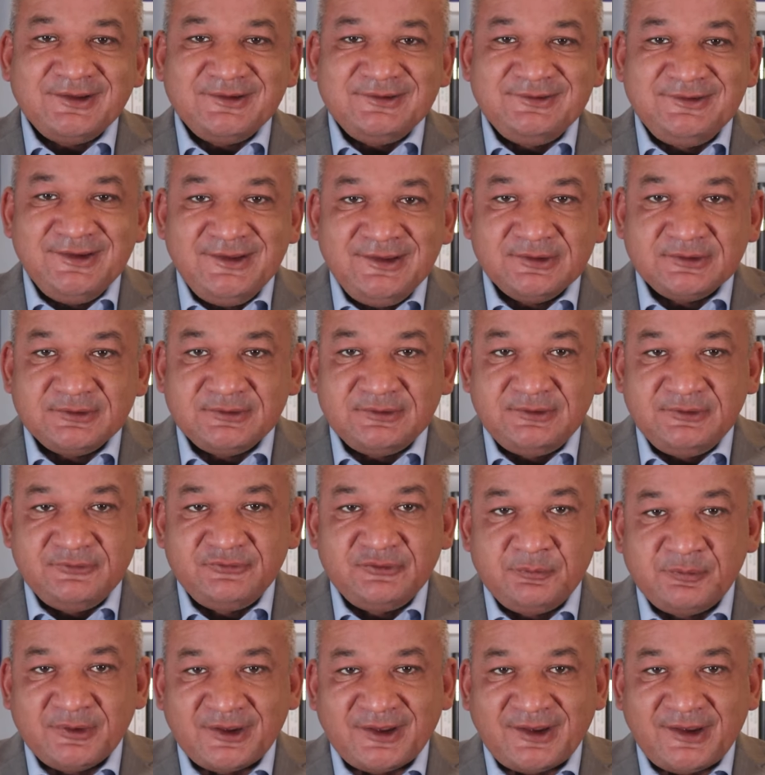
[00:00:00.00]
Dingen, die
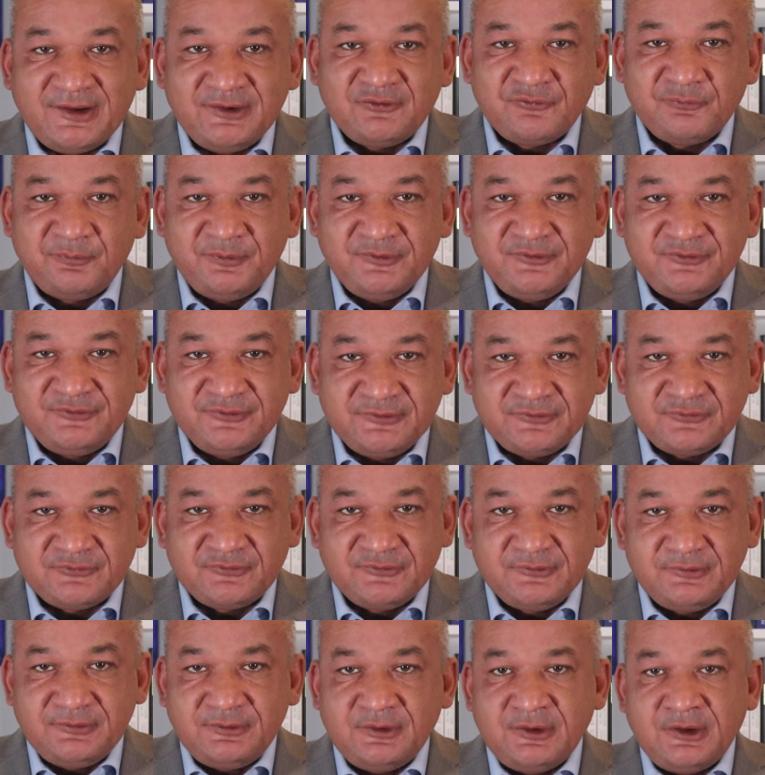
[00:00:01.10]
sie bereits
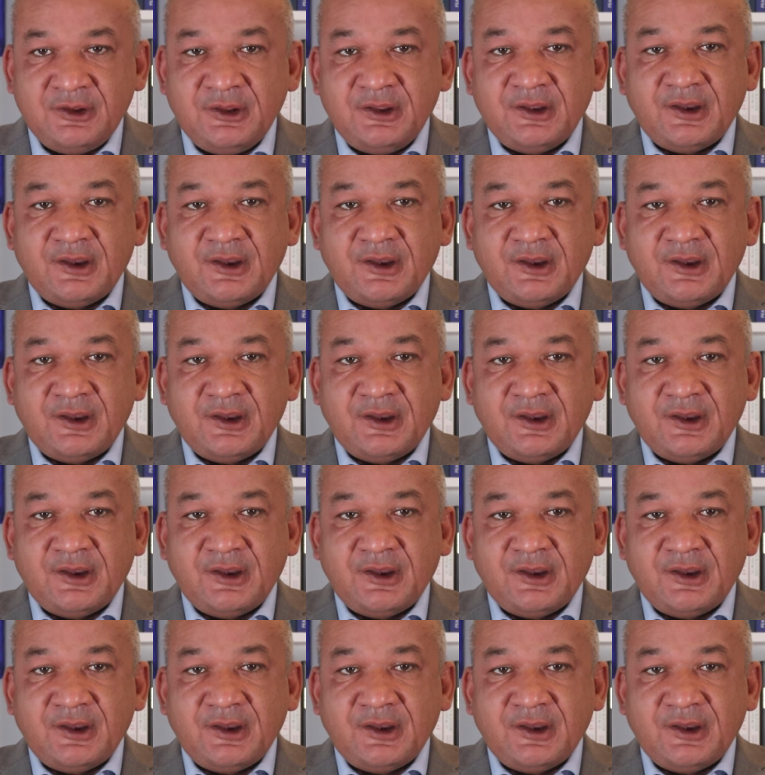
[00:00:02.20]
besitzen,